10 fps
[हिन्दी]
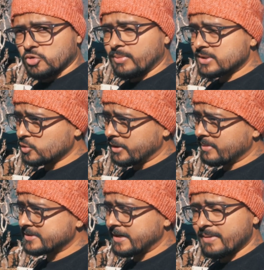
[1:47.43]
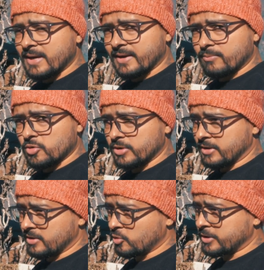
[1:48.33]
सो so, मसूरी बस स्टैंड पे आके आपको
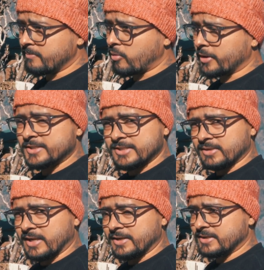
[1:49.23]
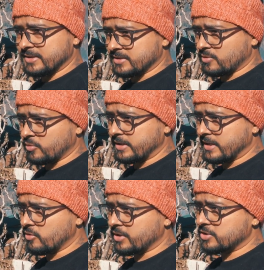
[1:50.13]
दो तीन इंपॉर्टेंट चीज़ें बतानी जरूरी है
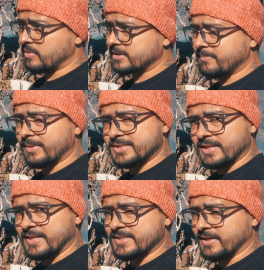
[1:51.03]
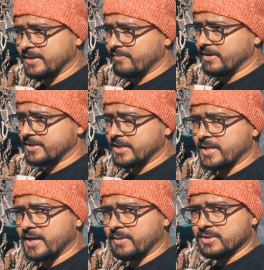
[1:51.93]
क्योंकि जो वहाँ से बस चलती है संकरी विलेज के लिए
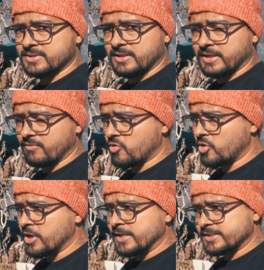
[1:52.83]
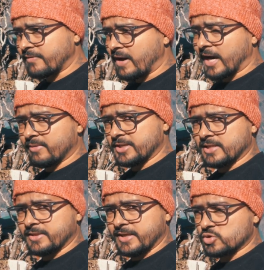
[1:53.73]
डायरेक्ट बस चलती है वो सिर्फ आठ बजे
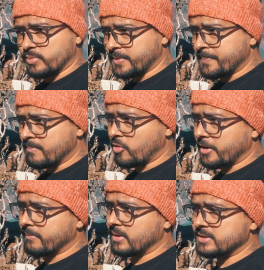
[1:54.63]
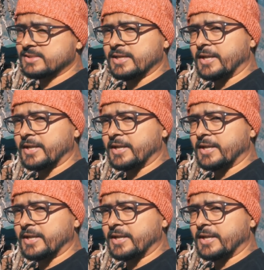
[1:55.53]
चलती है सुबह मॉर्निंग में जिसकी